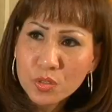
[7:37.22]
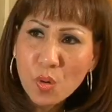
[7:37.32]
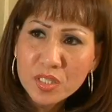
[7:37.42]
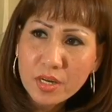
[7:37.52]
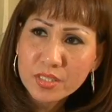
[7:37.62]

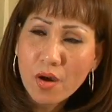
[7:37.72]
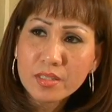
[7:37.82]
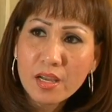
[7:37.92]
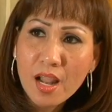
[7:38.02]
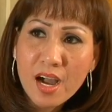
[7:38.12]
tôi từ nhỏ
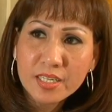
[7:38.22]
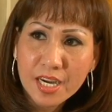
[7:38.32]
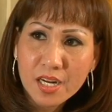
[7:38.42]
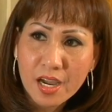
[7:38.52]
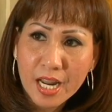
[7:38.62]
tới lớn ra
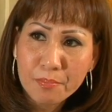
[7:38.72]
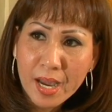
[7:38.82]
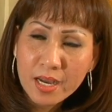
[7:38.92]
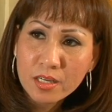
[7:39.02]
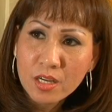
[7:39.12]
đời làm
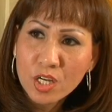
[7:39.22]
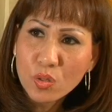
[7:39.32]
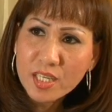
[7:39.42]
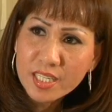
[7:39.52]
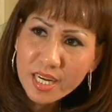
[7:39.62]
ăn tôi
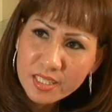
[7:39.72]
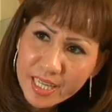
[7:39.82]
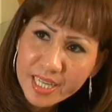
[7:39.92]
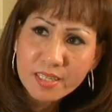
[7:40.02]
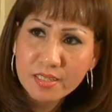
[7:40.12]
đi rất
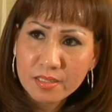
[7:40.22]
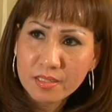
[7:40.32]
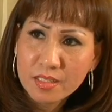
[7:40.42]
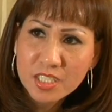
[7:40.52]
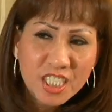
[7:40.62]
nhanh
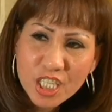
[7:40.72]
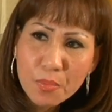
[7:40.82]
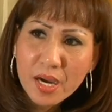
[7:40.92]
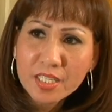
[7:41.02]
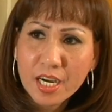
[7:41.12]
nhưng chưa
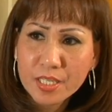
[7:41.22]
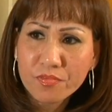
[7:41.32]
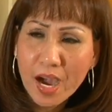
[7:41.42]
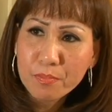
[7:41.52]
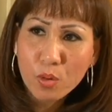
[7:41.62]
bao giờ giúp
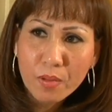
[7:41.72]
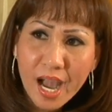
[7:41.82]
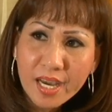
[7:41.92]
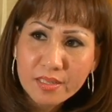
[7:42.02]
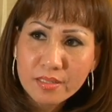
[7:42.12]
phải một
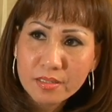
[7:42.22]
ai